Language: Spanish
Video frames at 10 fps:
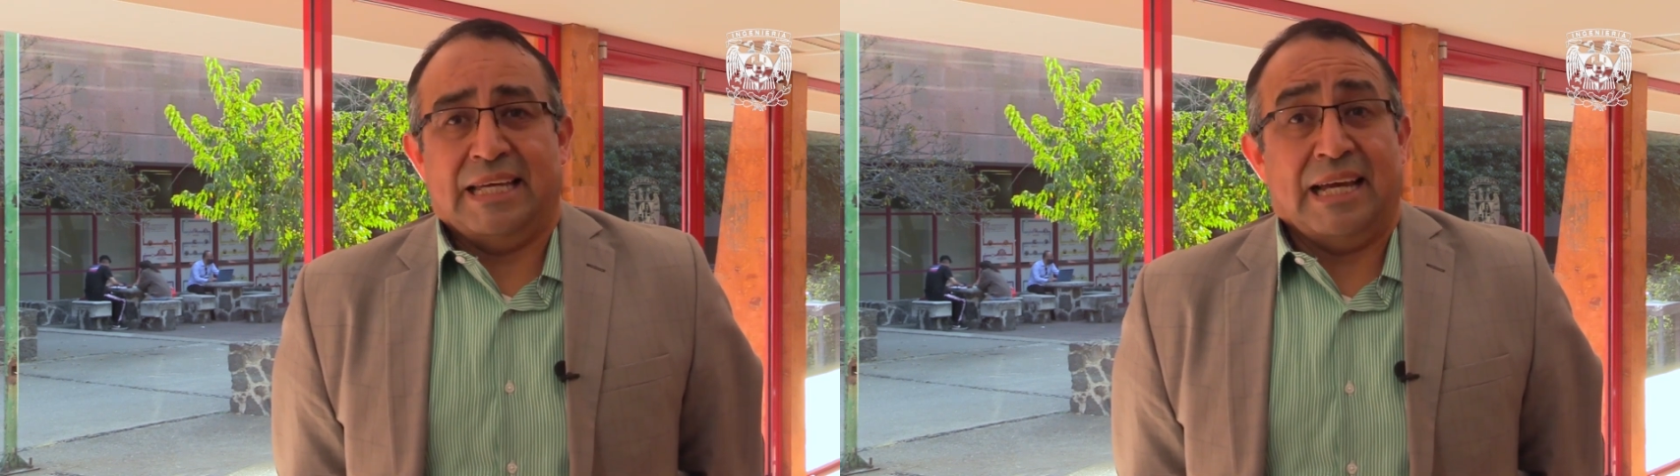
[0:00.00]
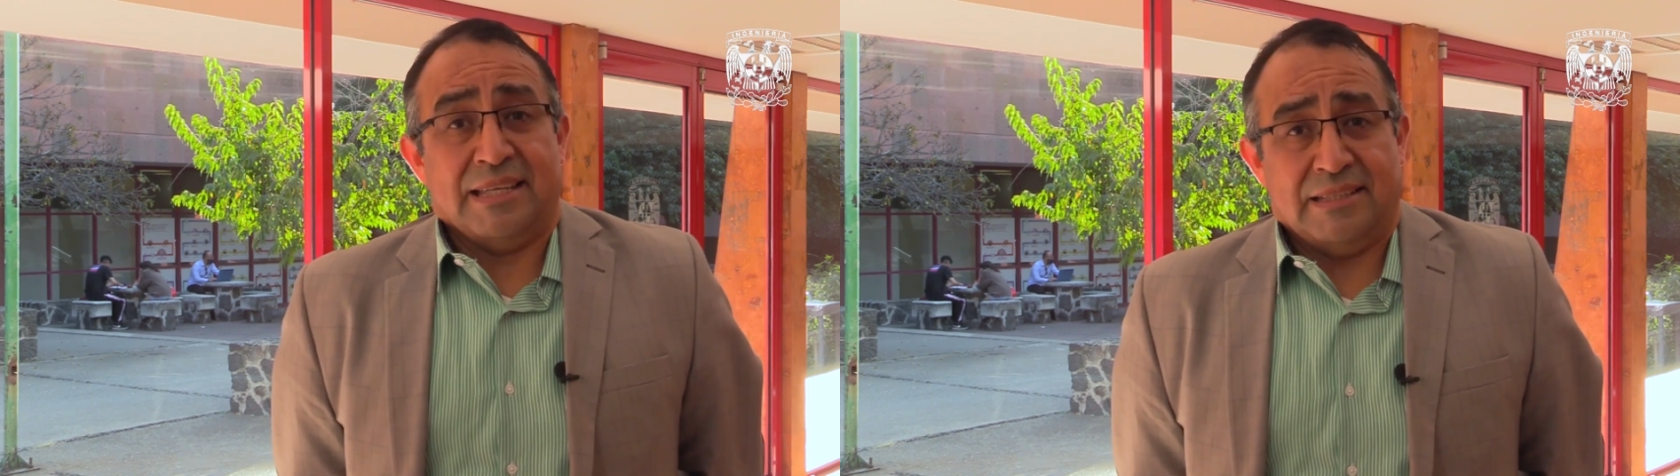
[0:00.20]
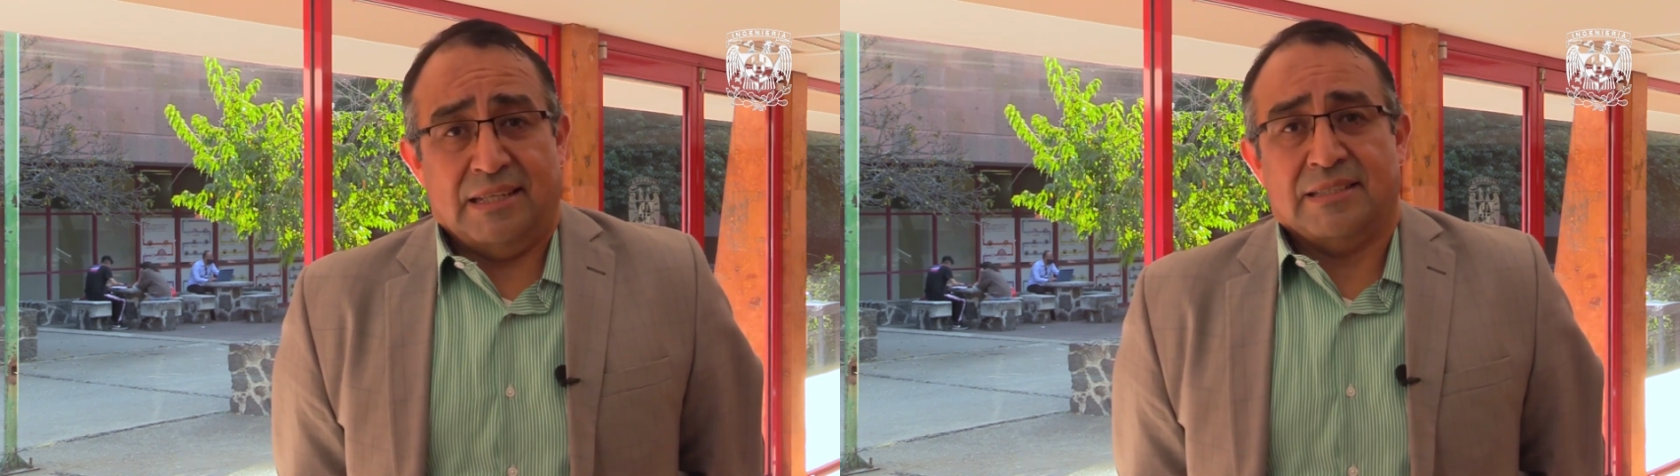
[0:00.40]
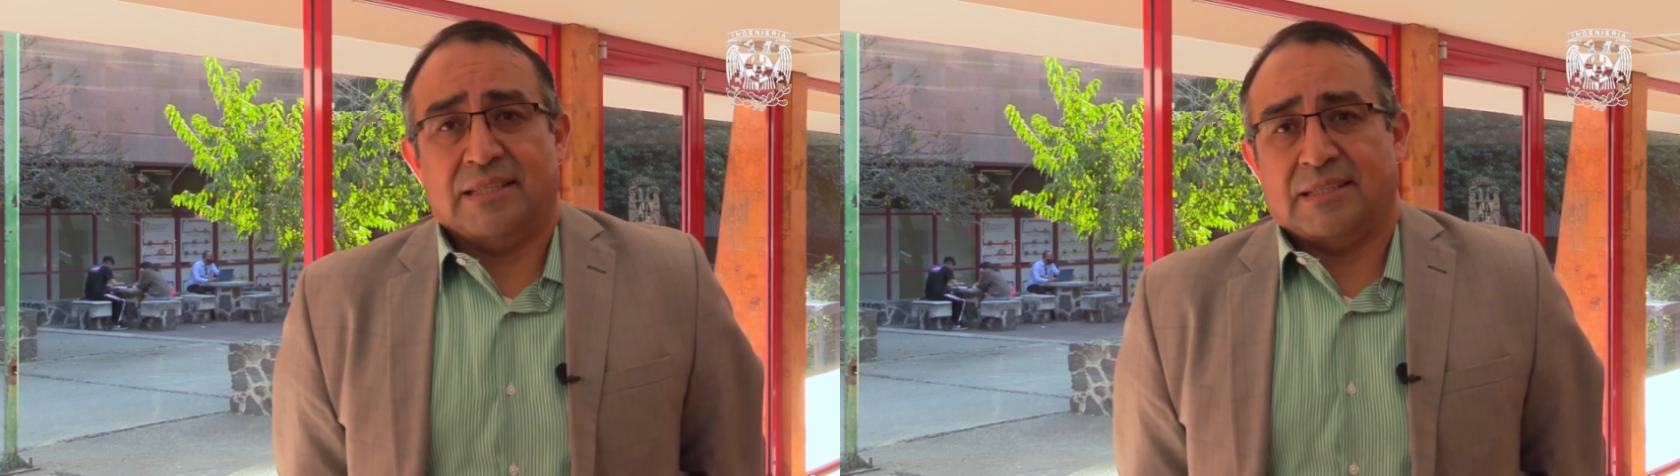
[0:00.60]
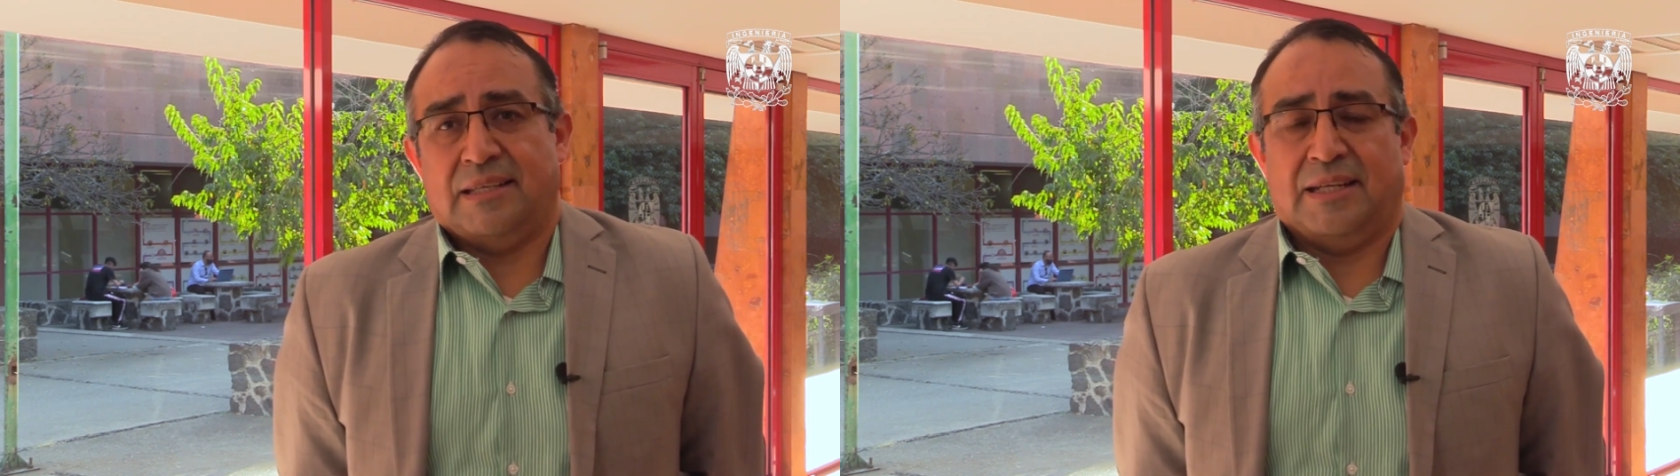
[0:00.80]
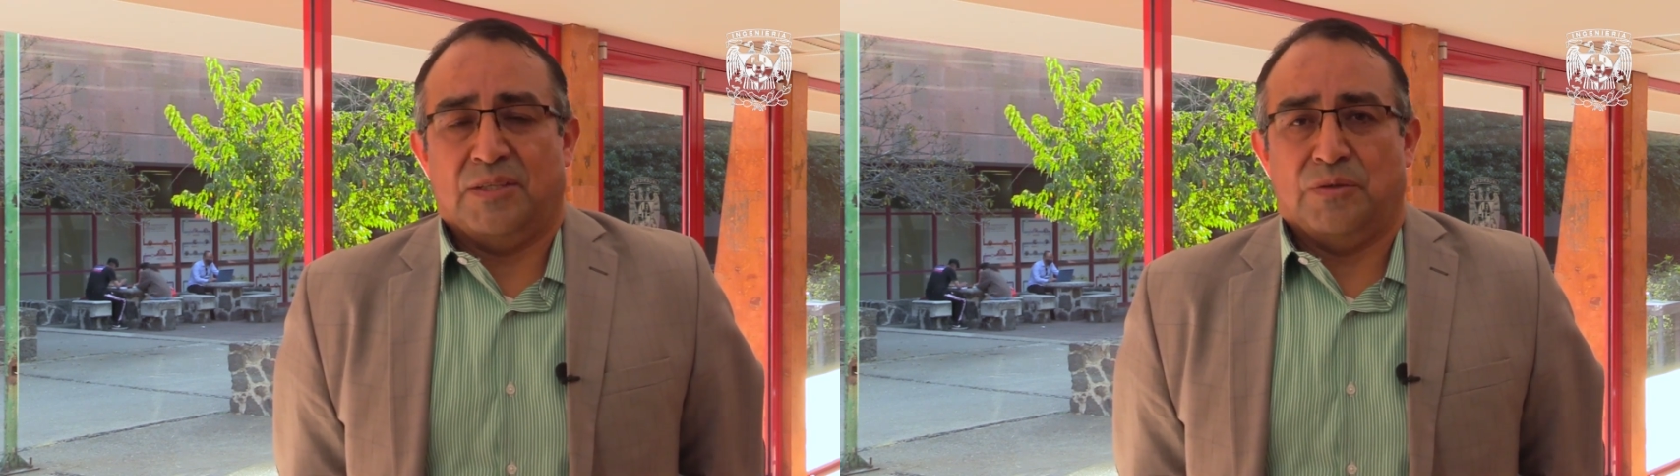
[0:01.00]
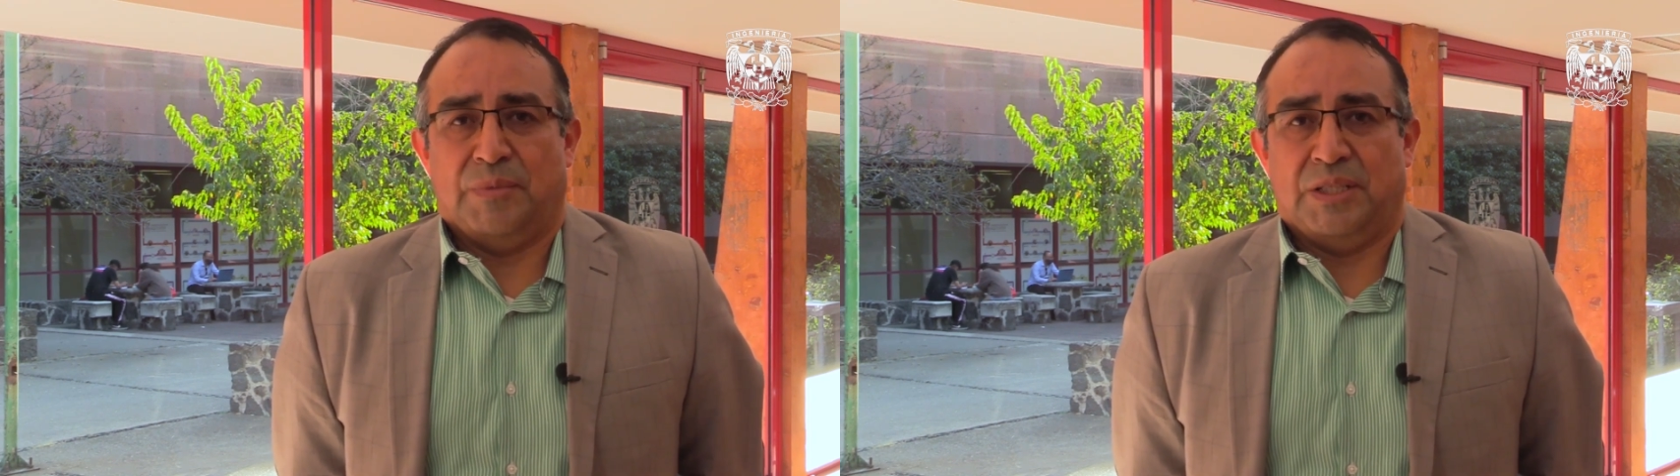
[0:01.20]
qué hacen estas cadenas de